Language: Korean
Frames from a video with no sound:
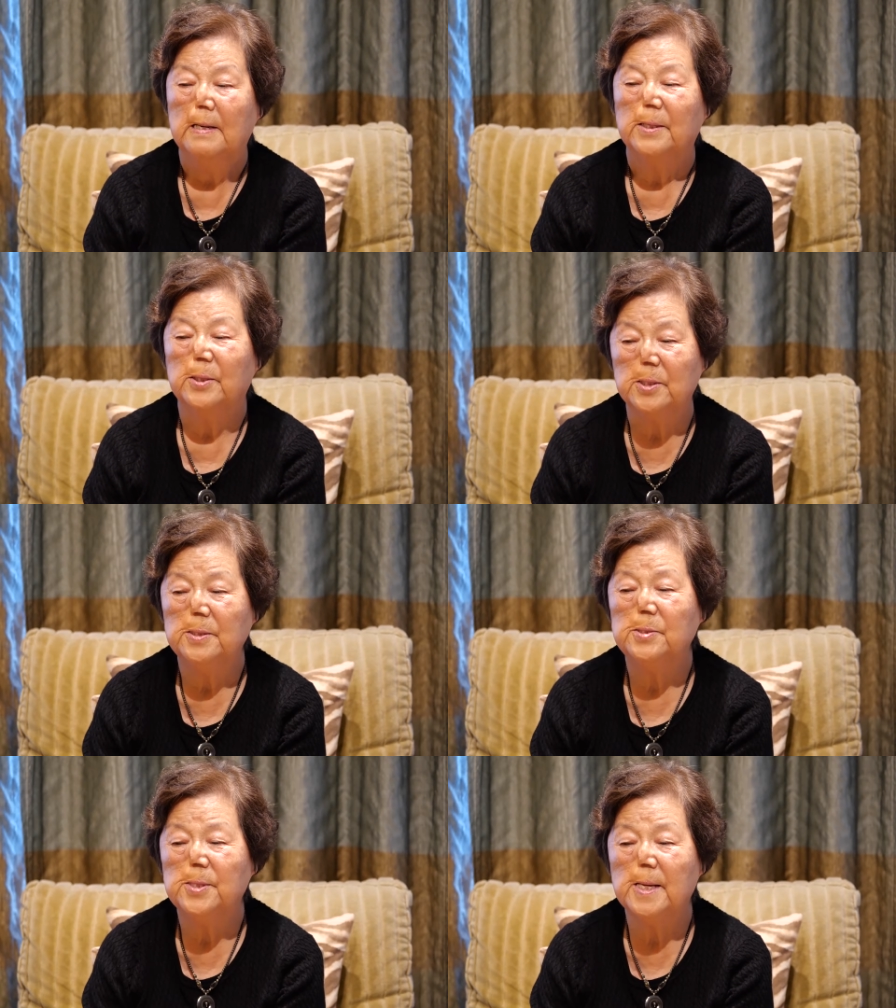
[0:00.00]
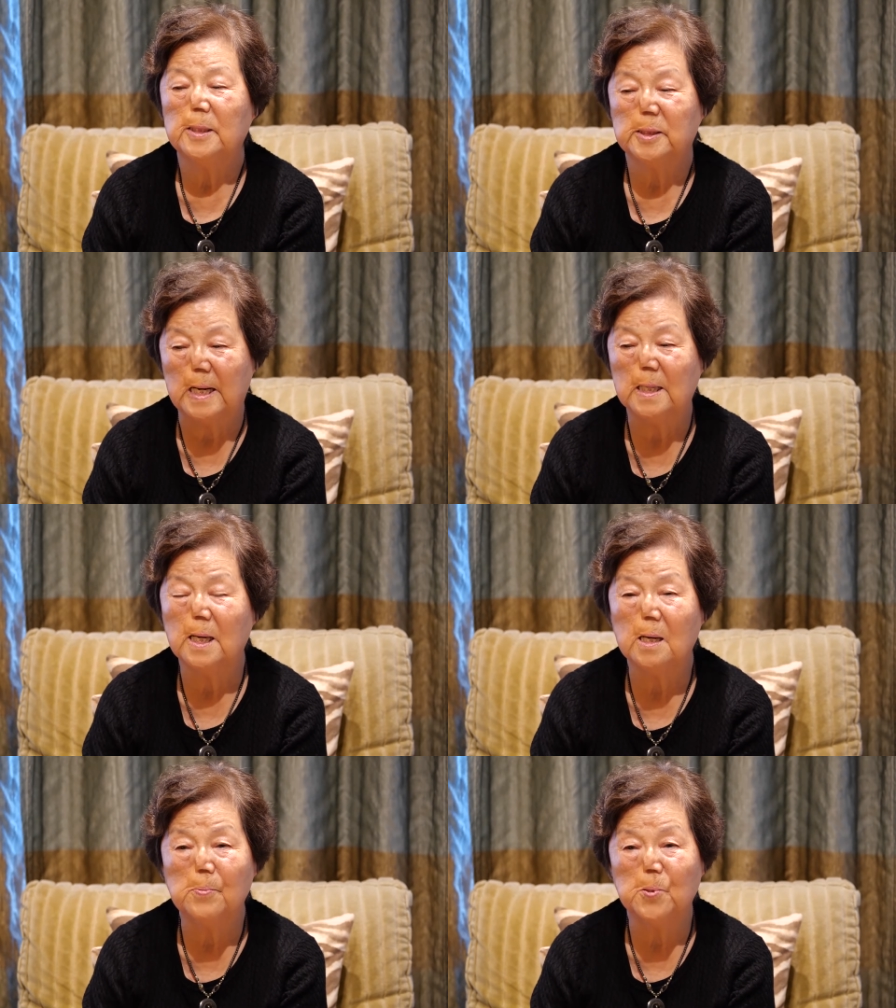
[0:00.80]
그러는데
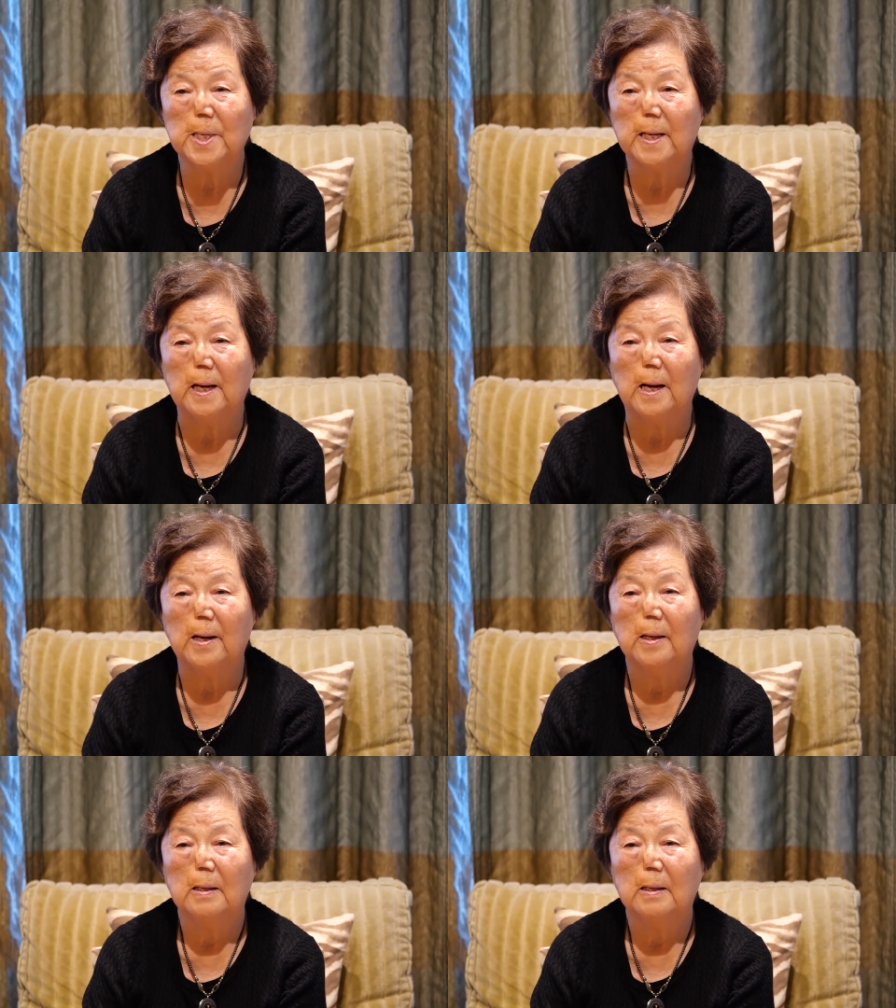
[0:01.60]
살다가 보니까